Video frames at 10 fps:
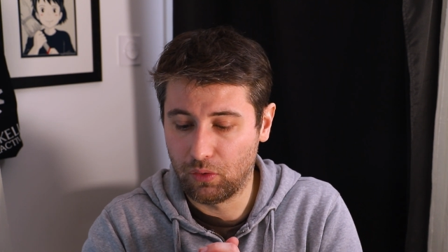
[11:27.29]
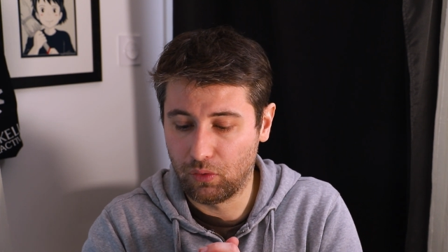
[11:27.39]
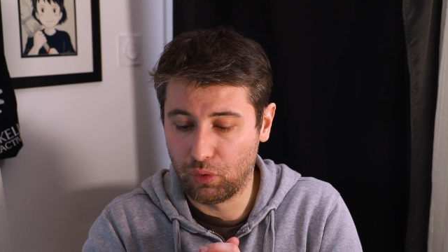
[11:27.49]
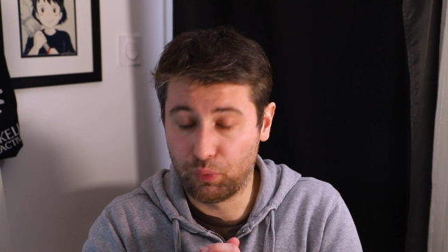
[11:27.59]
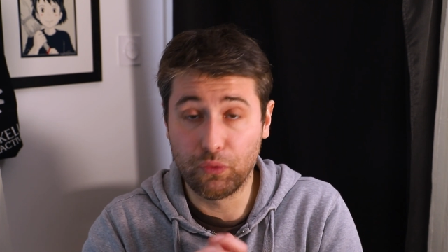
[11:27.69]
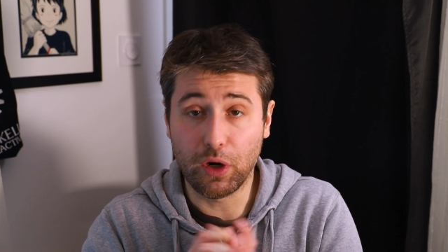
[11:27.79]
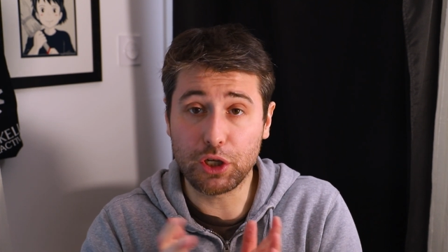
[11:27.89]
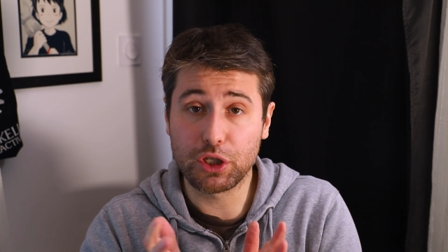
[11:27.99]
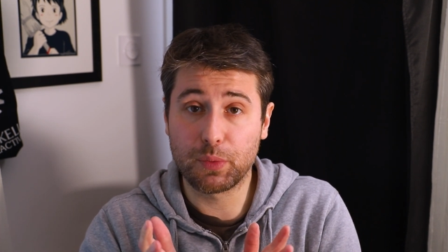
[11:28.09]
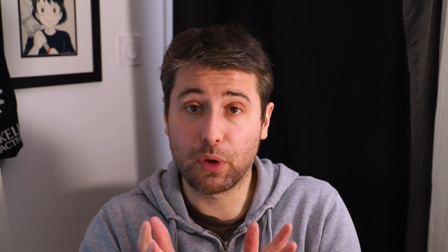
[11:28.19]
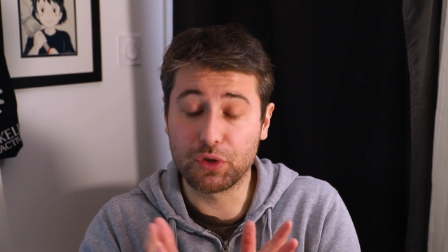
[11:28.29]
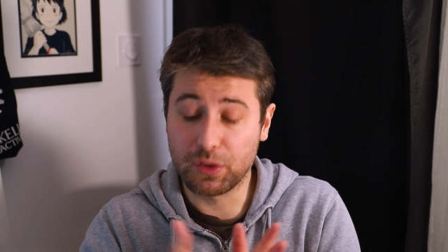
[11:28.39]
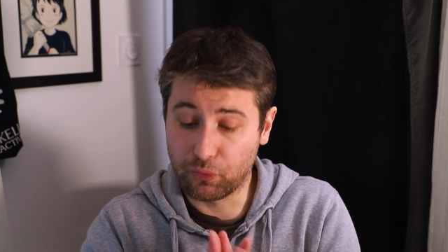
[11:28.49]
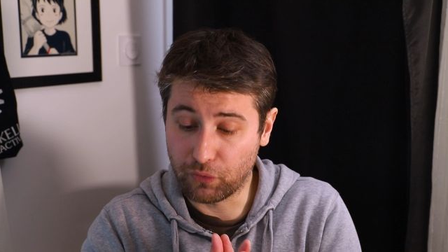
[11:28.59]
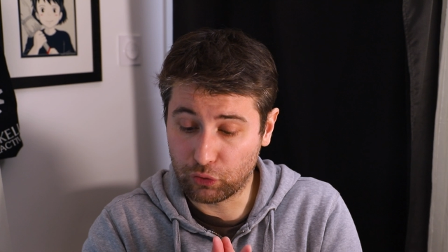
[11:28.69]
euh, et puis voilà, j'espère
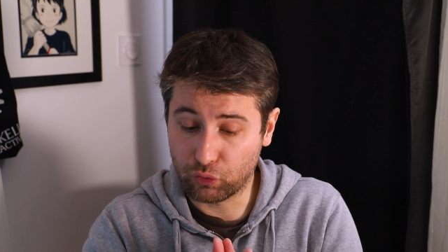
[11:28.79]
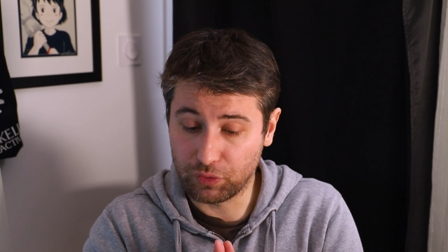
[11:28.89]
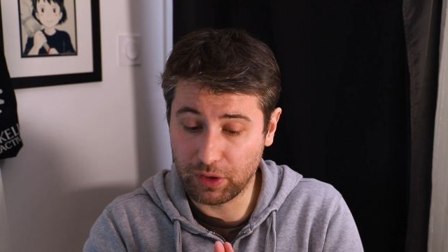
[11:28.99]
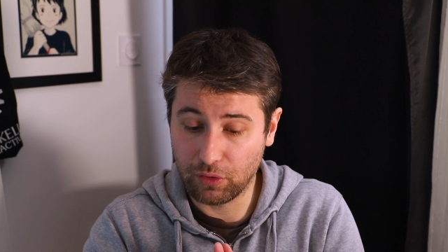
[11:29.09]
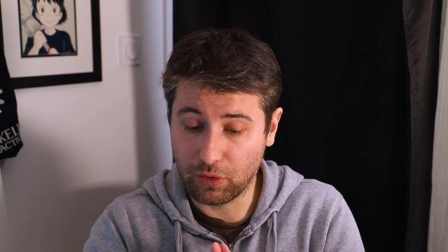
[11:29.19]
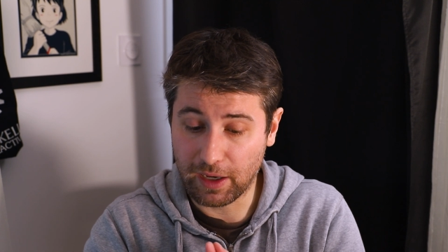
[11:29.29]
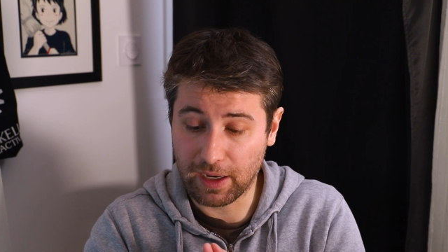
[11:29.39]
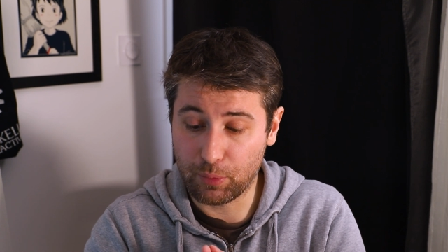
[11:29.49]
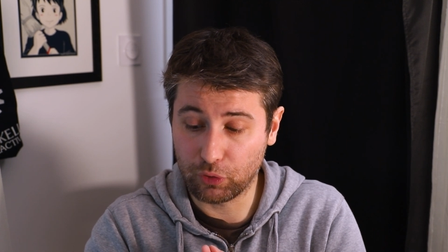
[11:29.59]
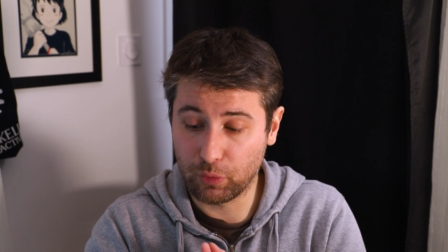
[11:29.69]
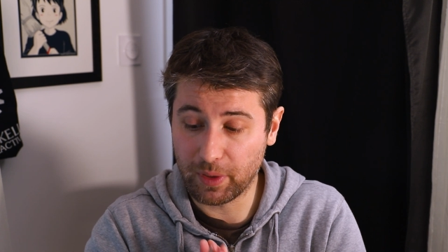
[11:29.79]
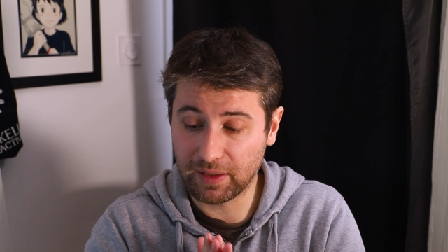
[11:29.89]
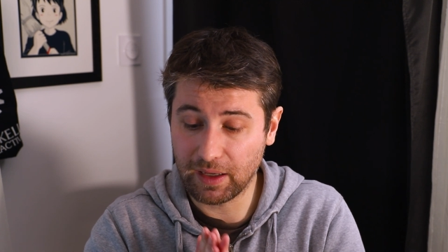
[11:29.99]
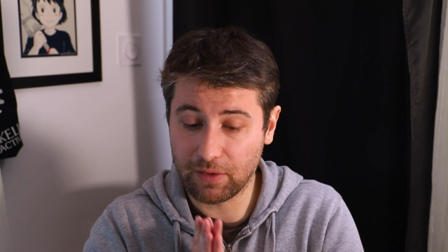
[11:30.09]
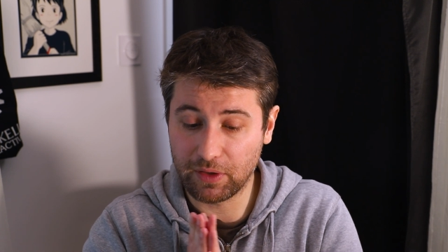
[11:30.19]
aussi pouvoir tourner un rapport de
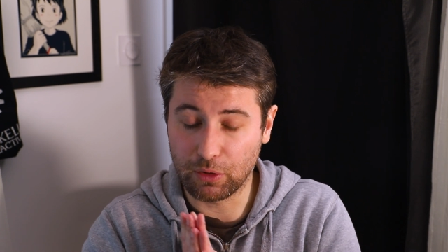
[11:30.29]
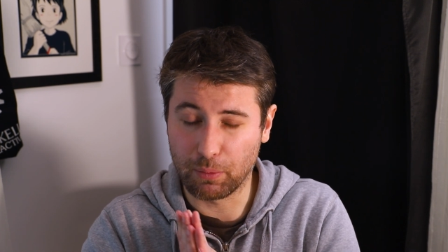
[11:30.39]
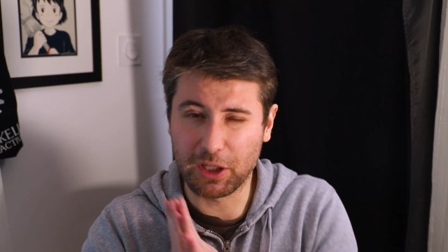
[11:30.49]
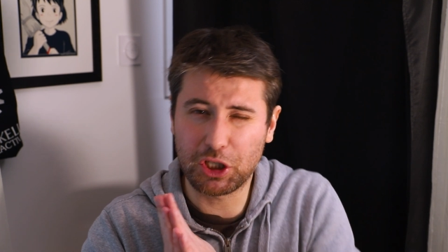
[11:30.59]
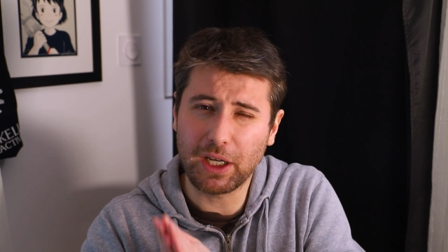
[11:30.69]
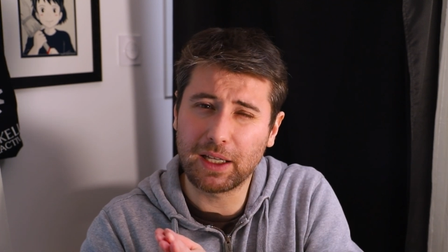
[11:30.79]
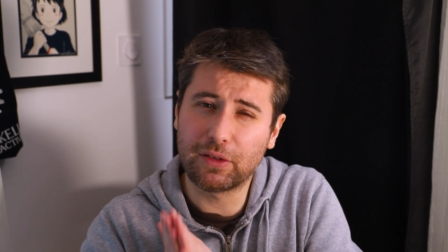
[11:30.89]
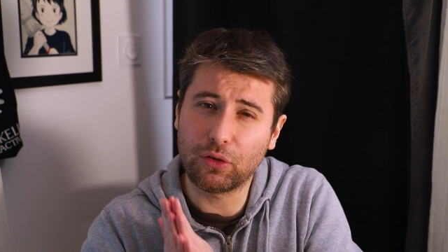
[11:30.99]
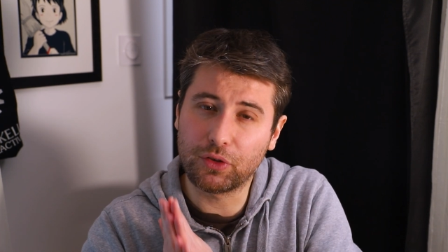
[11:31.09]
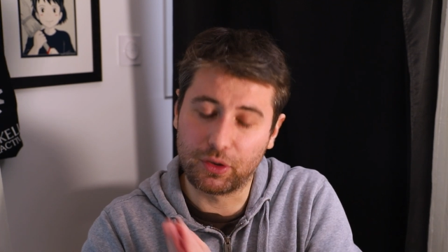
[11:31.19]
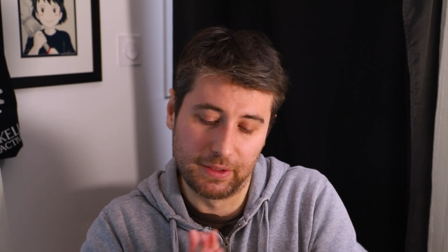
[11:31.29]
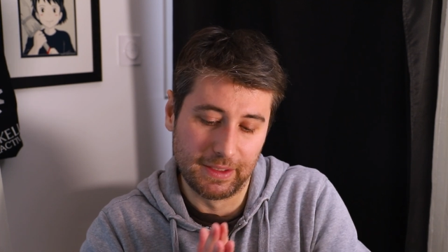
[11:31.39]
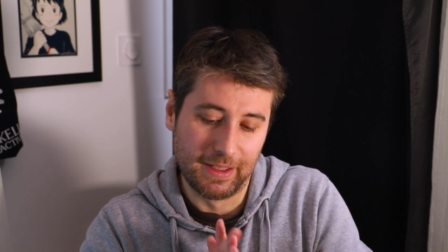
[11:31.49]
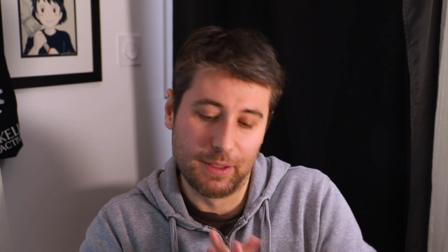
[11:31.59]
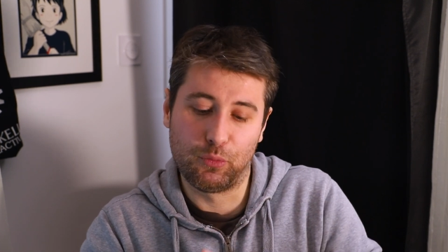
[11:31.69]
bataille avec ma chère et tendre
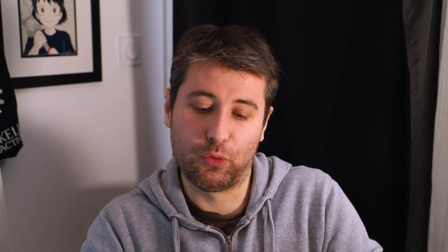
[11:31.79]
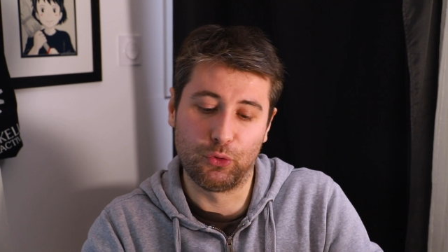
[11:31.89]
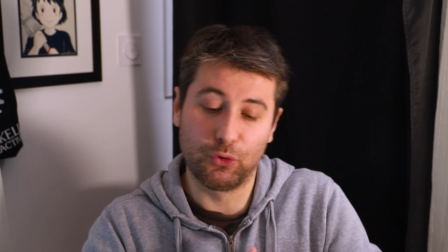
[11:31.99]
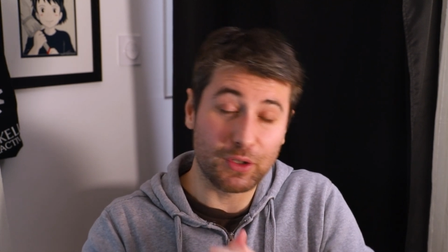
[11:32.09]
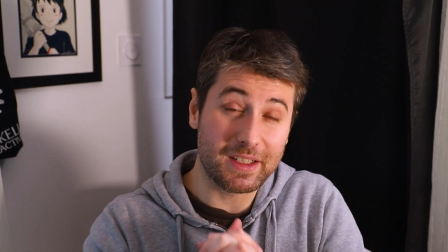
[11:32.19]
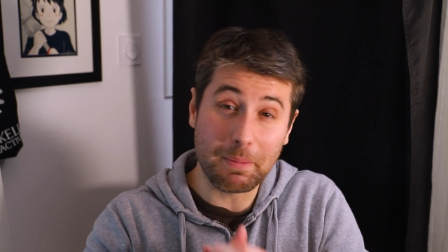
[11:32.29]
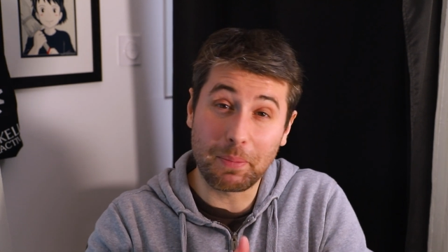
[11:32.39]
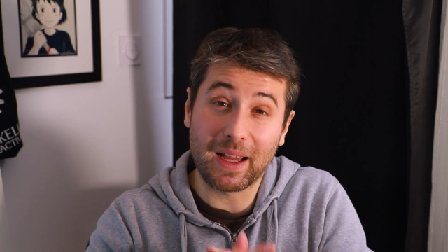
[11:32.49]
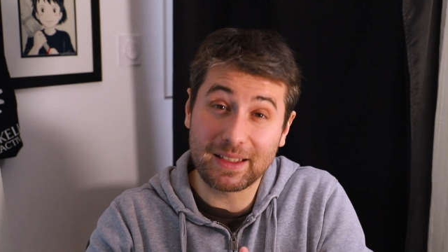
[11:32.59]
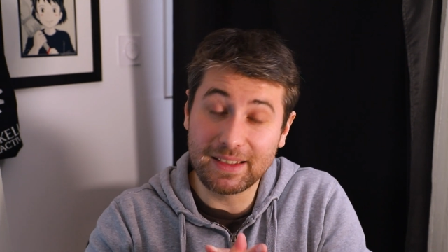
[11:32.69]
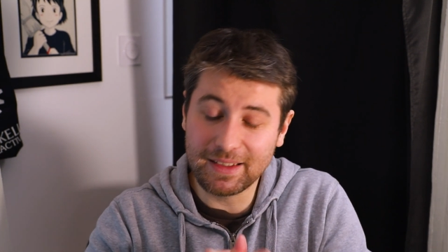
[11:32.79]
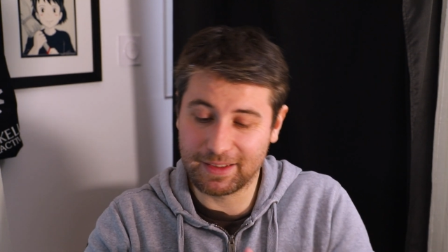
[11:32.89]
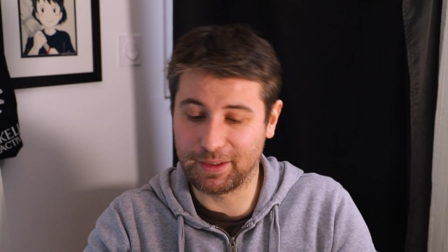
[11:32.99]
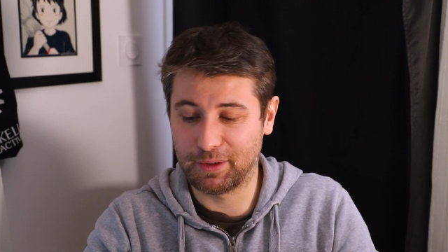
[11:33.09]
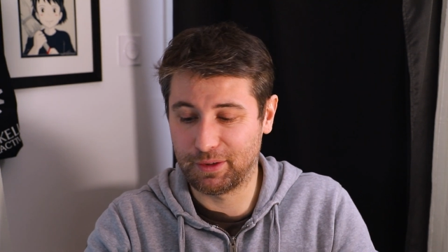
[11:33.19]
pour une deuxième
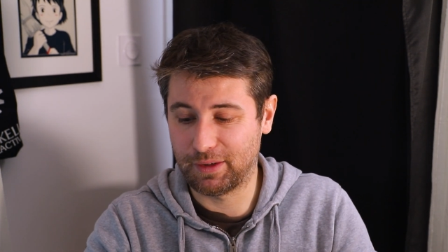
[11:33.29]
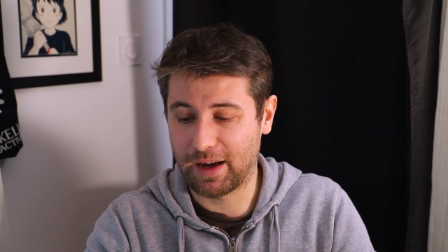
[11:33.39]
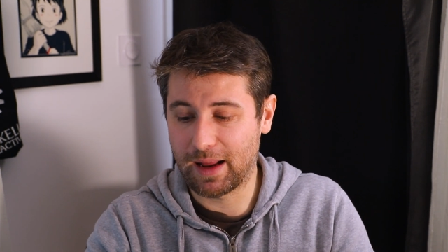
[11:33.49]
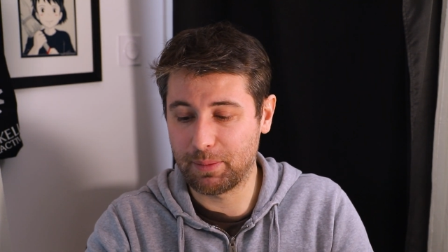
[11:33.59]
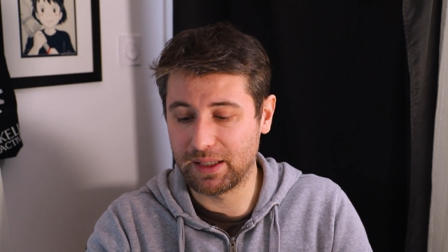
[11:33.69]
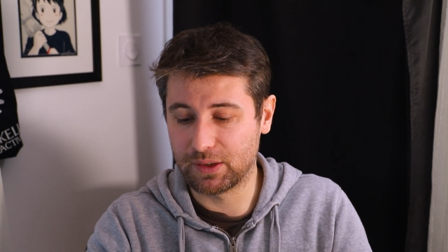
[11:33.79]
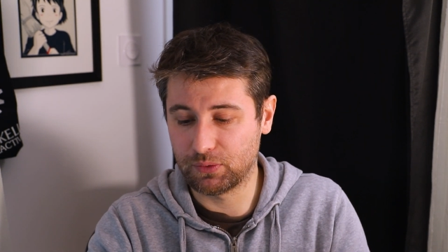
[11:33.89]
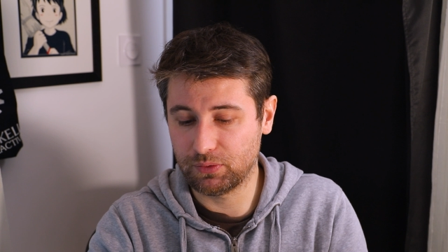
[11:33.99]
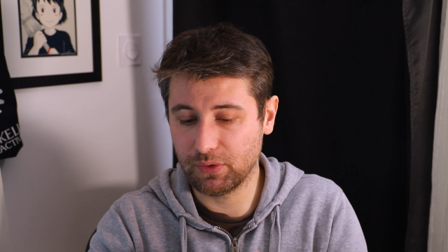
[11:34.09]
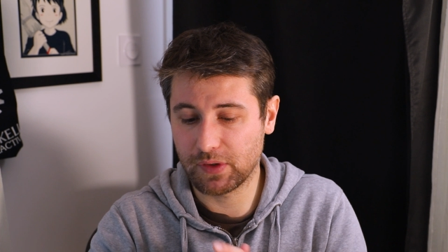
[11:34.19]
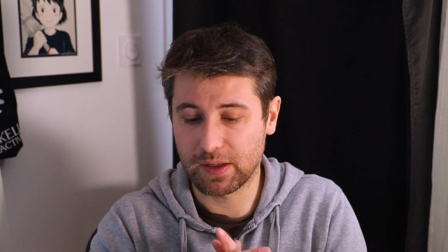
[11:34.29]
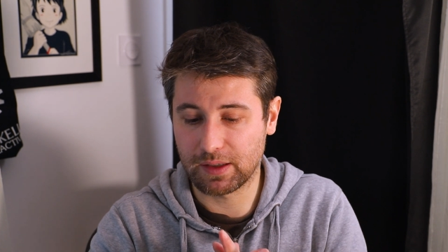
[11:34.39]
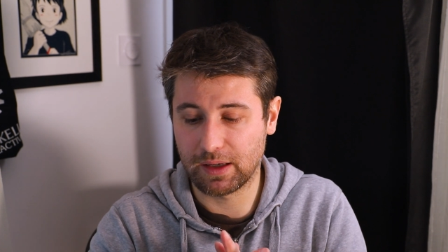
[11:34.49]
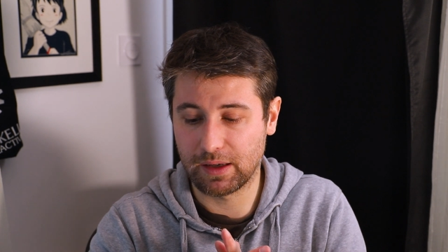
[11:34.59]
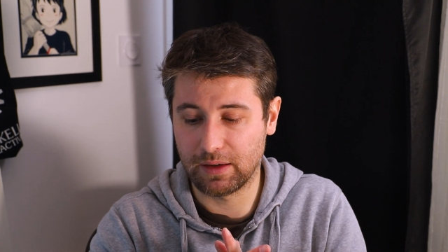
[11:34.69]
partie à la maison. Ça
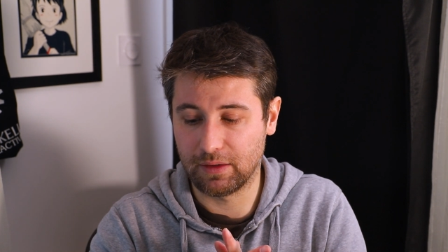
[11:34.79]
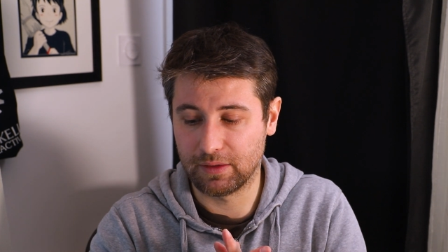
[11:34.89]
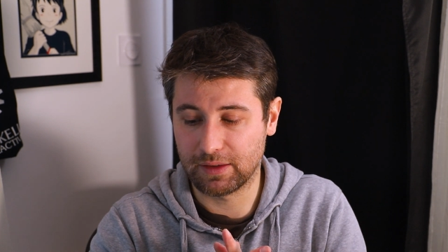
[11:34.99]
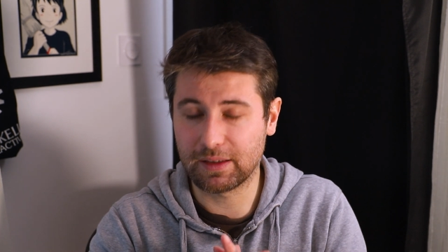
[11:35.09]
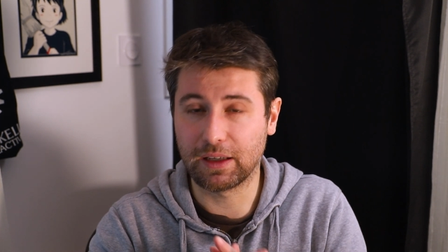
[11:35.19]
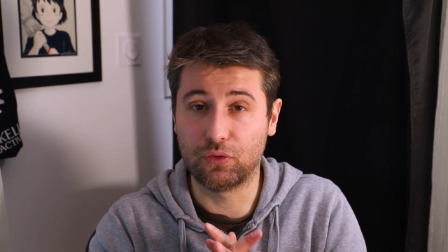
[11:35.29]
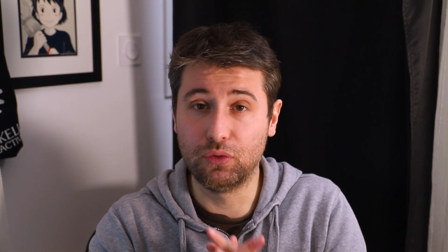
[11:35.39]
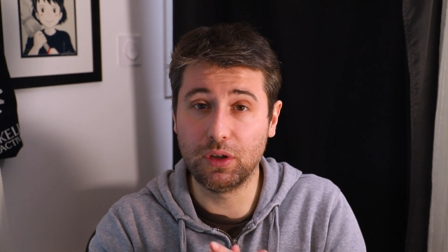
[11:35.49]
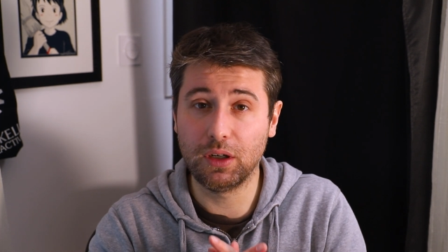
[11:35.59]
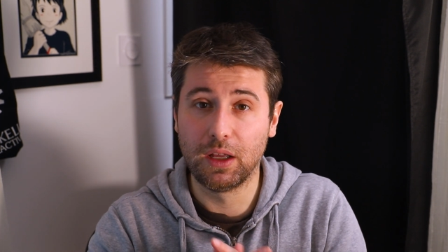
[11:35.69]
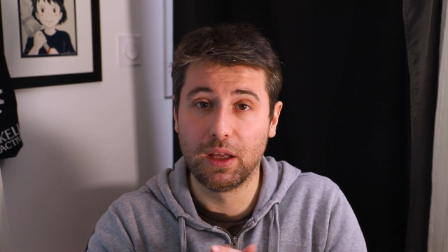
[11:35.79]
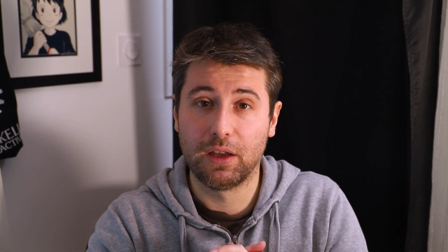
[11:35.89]
serait, ça serait cool.